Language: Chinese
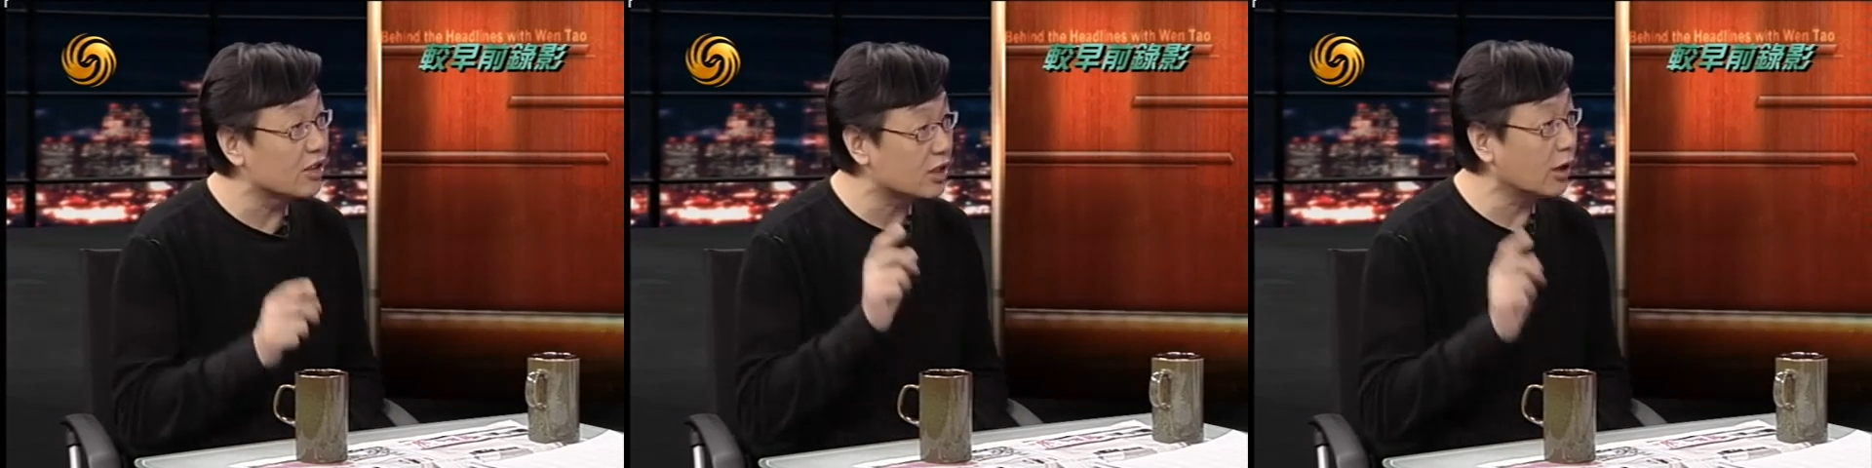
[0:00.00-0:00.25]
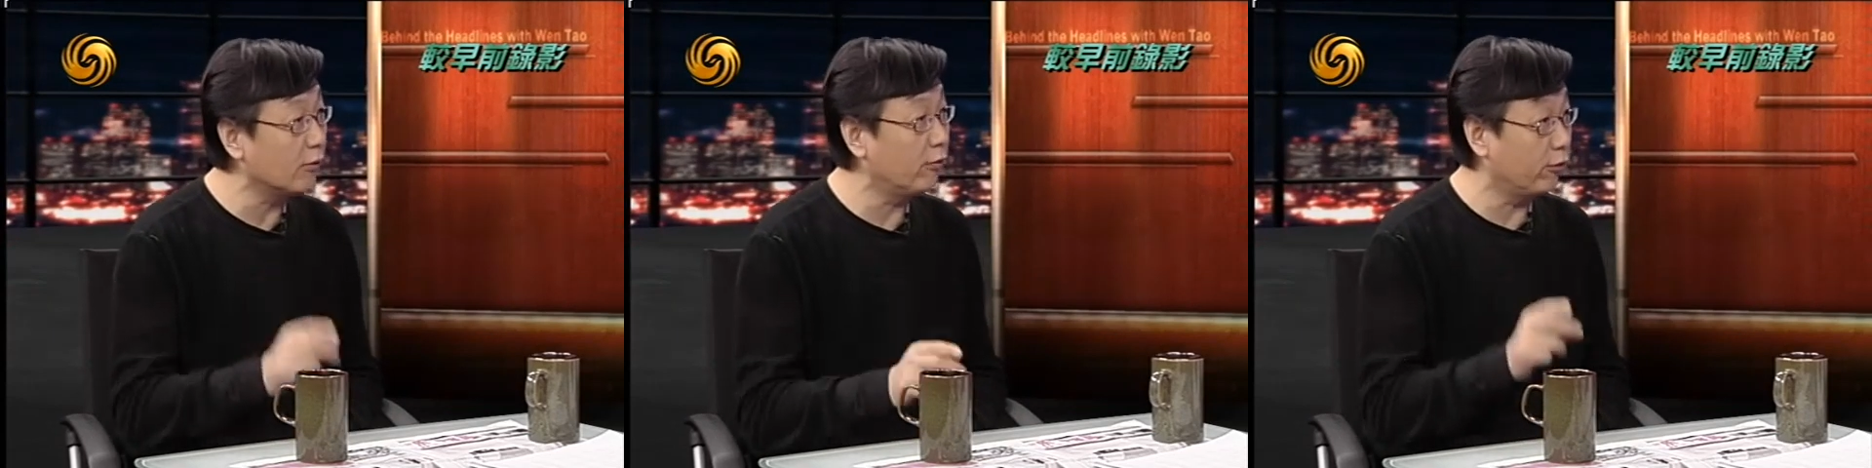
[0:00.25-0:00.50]

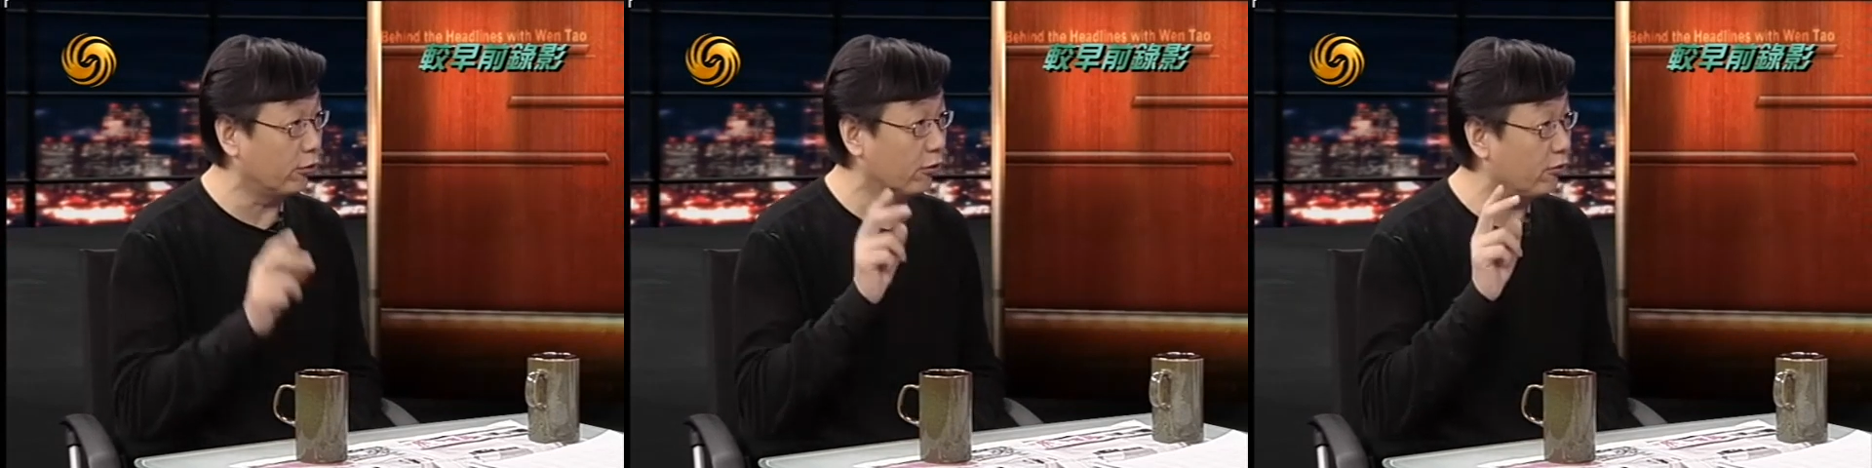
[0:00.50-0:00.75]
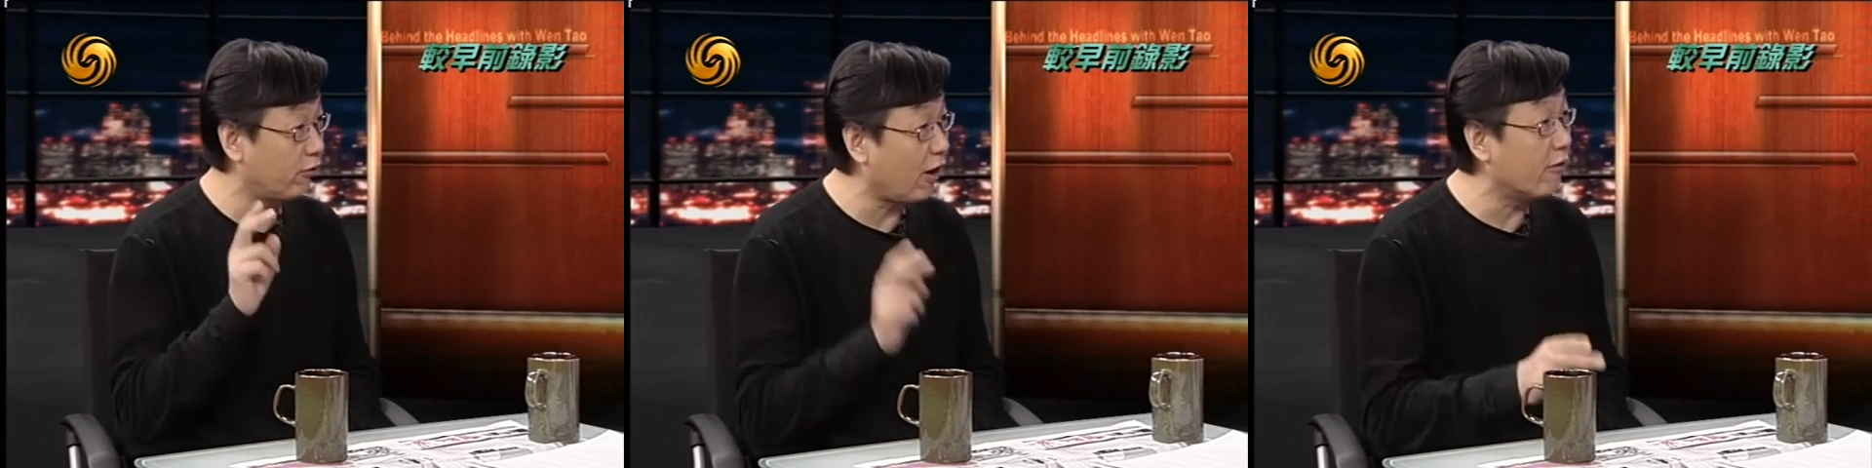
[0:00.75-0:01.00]
政府
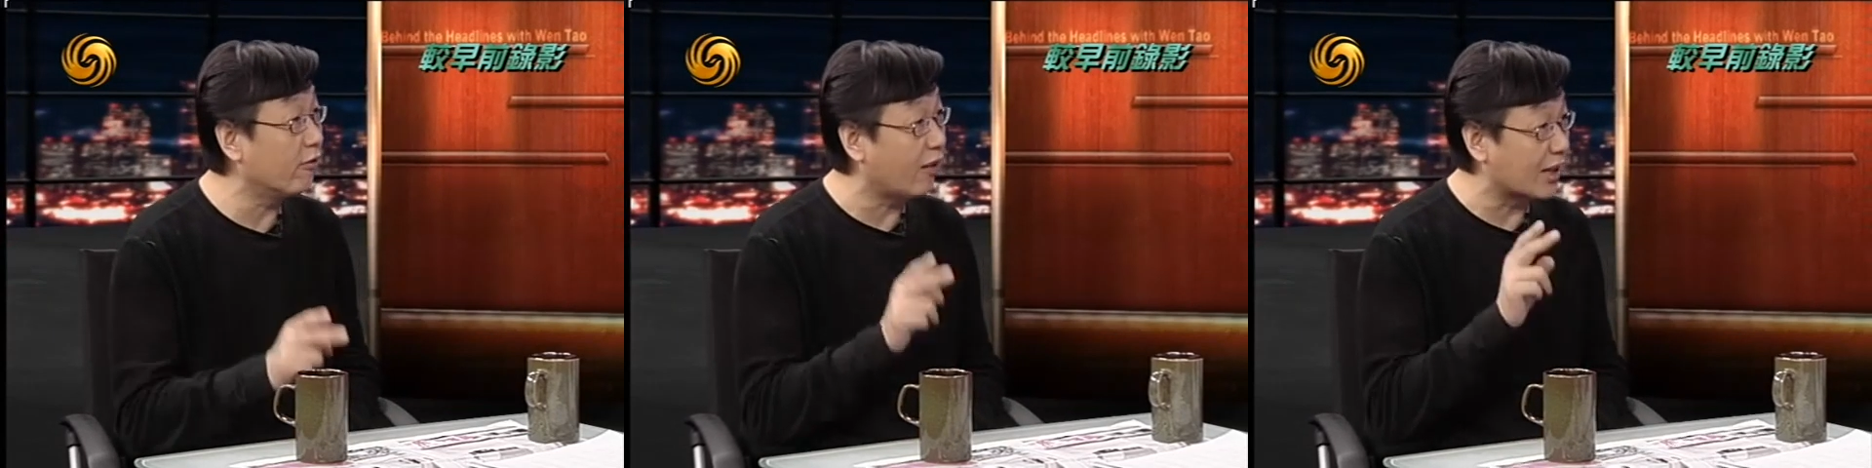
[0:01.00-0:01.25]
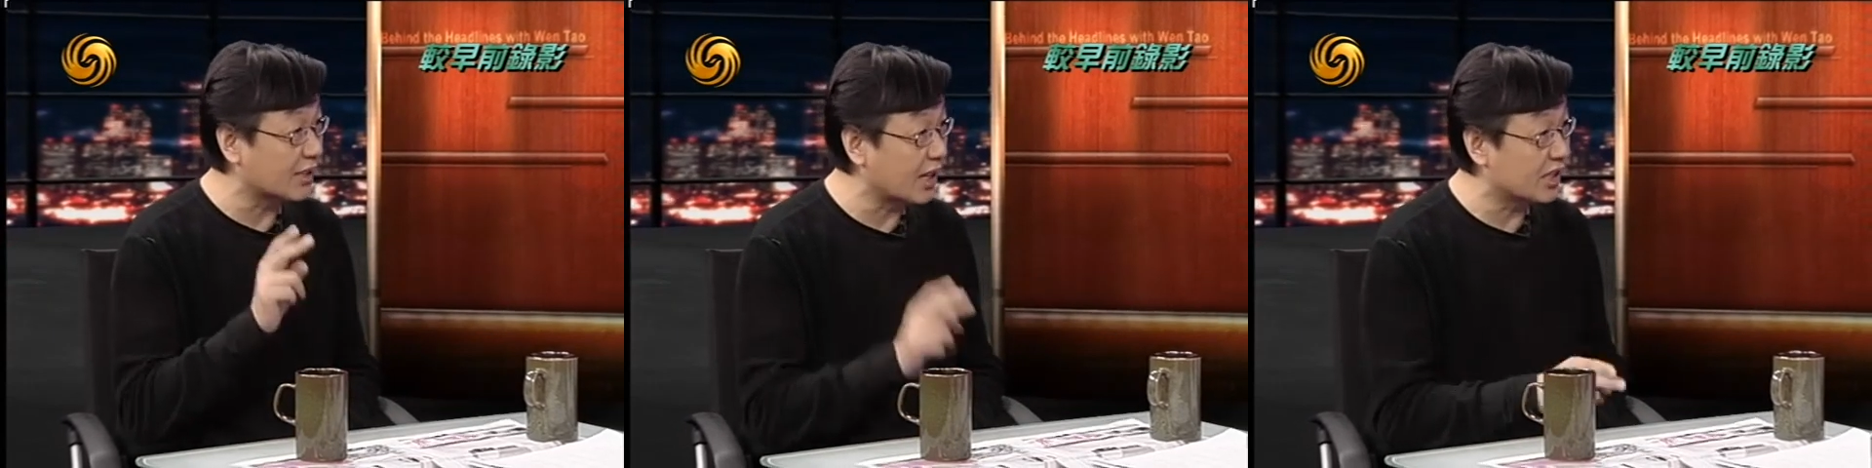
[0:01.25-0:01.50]
犯
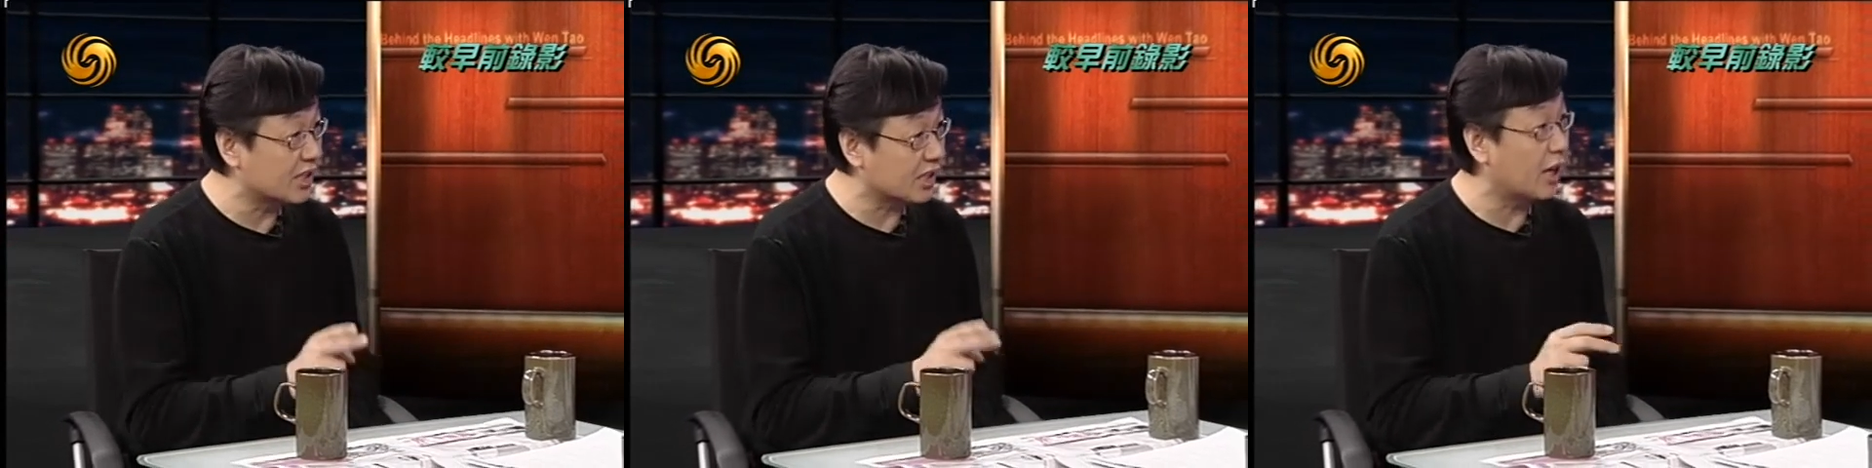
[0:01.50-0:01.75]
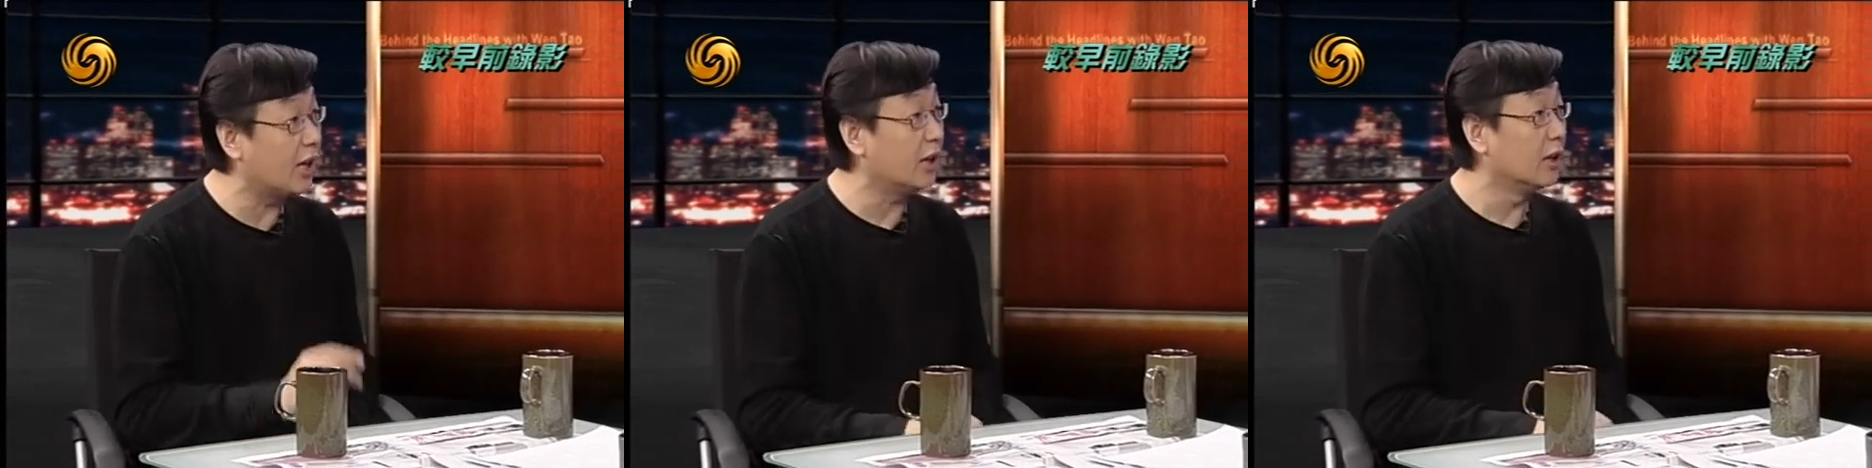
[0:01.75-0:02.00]
法在
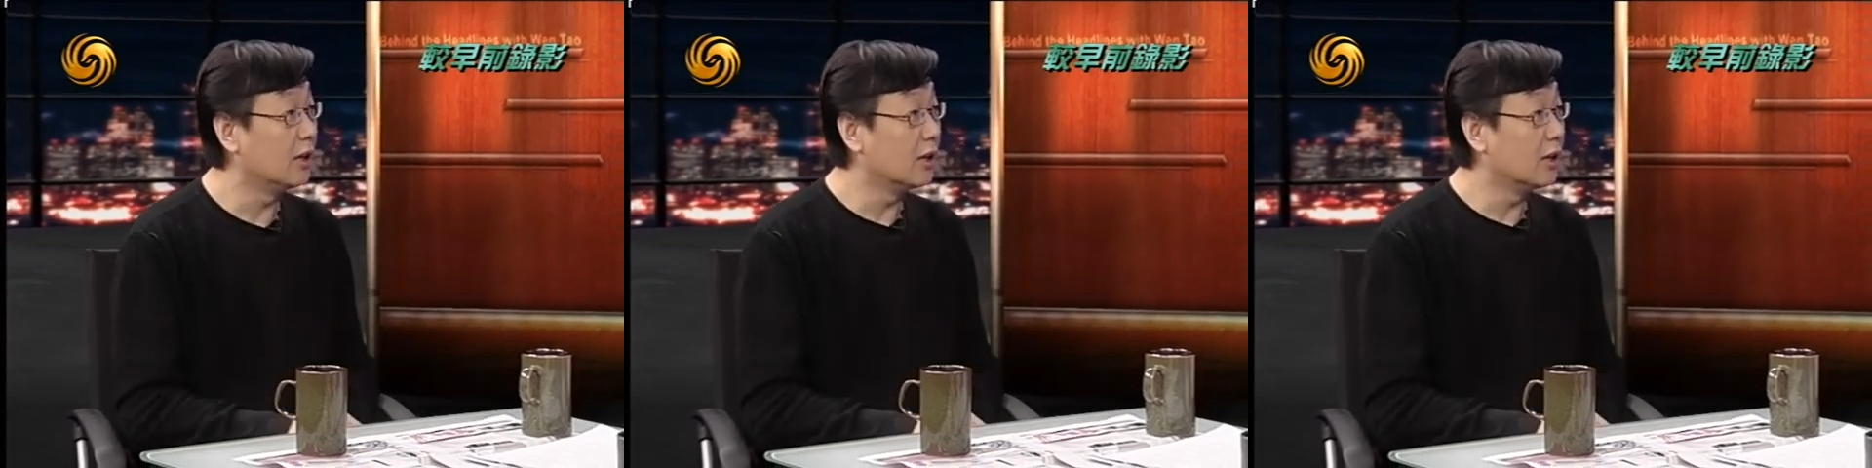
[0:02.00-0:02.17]
前。